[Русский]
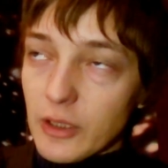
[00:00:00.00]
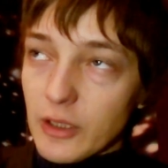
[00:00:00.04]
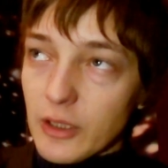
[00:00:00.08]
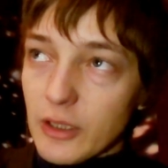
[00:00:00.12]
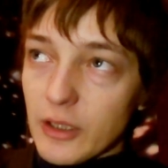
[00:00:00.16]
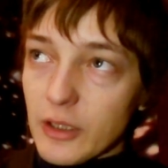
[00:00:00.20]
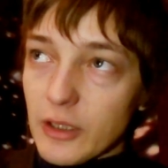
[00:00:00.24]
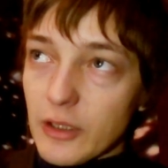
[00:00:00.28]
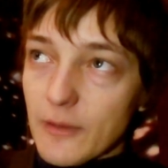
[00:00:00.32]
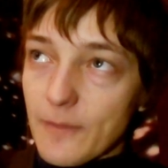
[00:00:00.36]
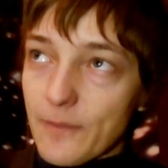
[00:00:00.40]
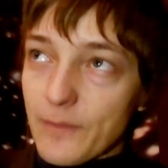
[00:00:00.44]

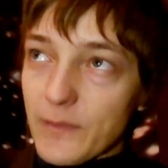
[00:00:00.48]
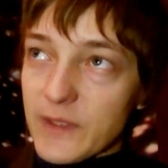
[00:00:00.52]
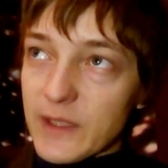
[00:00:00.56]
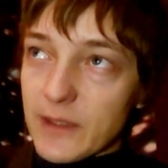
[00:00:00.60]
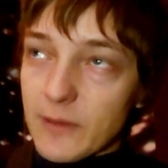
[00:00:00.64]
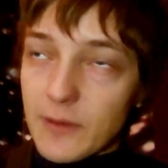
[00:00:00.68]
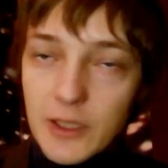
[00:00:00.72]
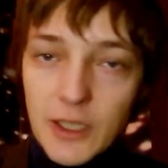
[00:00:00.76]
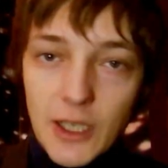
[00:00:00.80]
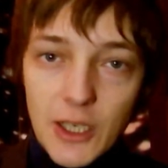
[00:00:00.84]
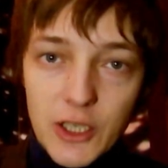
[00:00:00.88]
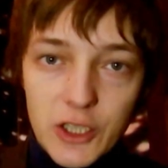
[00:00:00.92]
э,
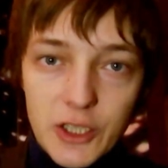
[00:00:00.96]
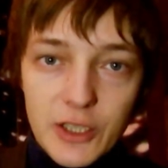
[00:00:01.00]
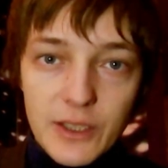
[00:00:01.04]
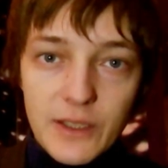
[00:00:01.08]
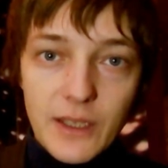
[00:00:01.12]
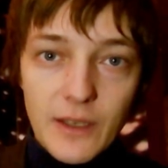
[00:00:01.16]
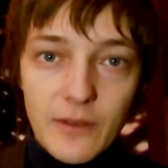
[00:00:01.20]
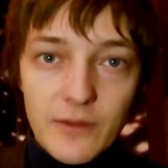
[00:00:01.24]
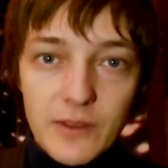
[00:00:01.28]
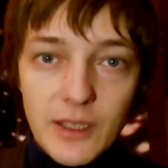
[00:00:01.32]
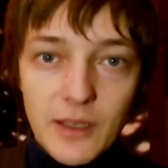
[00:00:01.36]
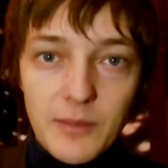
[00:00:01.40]

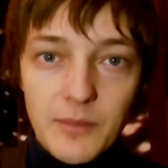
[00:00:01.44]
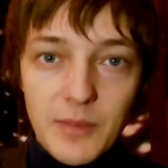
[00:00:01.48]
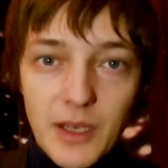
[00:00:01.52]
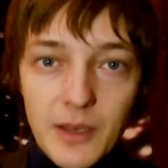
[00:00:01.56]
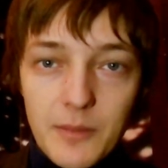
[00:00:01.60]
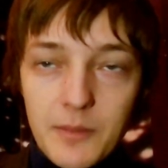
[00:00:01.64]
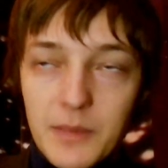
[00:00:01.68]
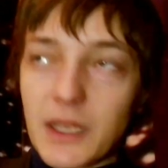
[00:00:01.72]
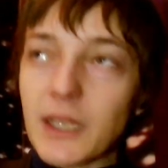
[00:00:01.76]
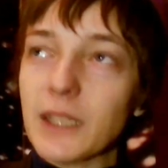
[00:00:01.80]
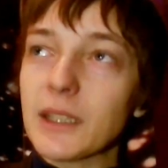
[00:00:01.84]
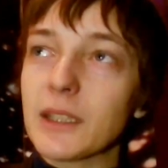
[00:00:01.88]
светящийся в небе
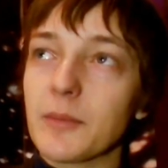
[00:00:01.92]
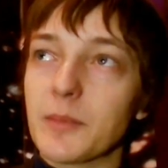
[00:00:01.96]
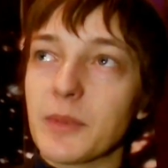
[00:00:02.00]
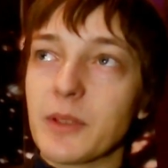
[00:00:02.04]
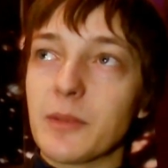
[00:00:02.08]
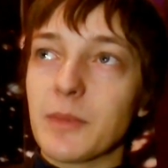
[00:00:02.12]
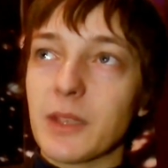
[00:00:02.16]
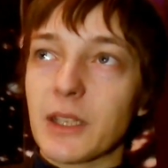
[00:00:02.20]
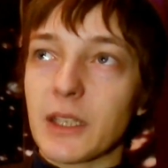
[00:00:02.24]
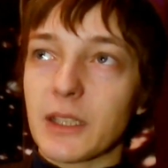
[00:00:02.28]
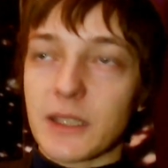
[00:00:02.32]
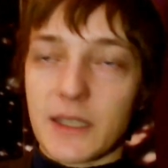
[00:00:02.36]
объект,
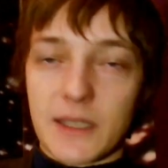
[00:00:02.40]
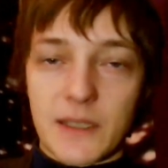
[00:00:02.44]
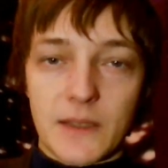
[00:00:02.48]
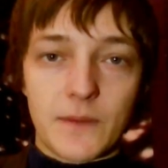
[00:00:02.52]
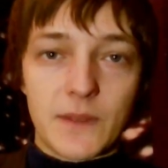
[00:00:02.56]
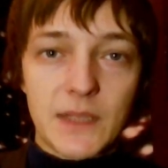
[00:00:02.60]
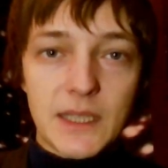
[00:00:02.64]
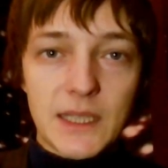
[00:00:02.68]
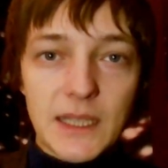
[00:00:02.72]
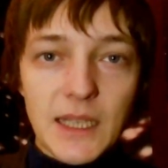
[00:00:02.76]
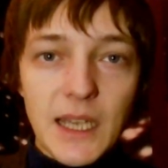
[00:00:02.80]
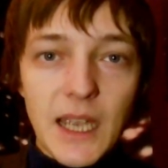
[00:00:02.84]
например, это
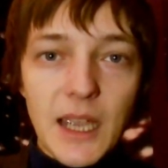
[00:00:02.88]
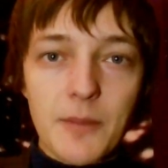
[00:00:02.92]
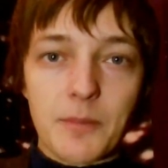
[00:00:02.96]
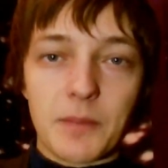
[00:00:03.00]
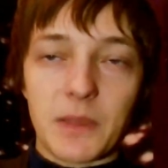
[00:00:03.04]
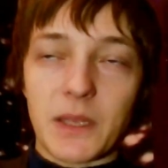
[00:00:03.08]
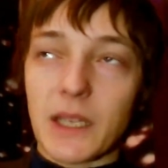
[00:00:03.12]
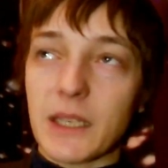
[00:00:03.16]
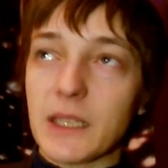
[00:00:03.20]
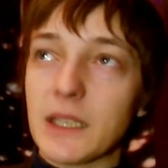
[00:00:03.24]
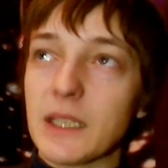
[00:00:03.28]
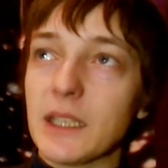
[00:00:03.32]
звезда,
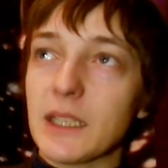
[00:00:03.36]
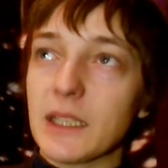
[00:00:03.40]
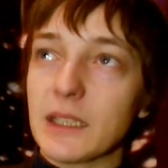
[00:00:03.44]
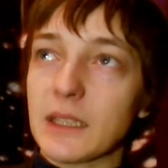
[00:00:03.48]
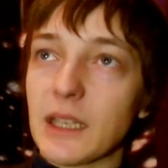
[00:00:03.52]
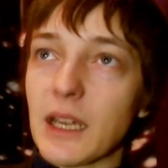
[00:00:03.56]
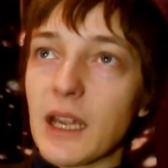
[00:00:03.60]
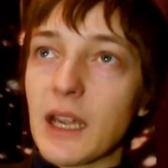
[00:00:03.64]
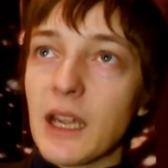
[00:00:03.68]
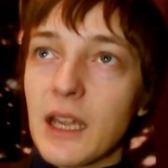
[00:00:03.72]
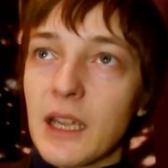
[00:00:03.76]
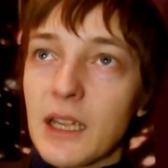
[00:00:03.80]

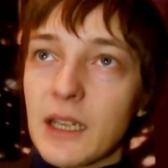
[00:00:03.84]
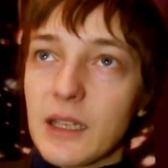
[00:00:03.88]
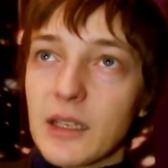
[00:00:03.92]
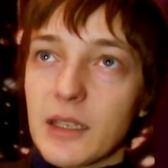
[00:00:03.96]
планета,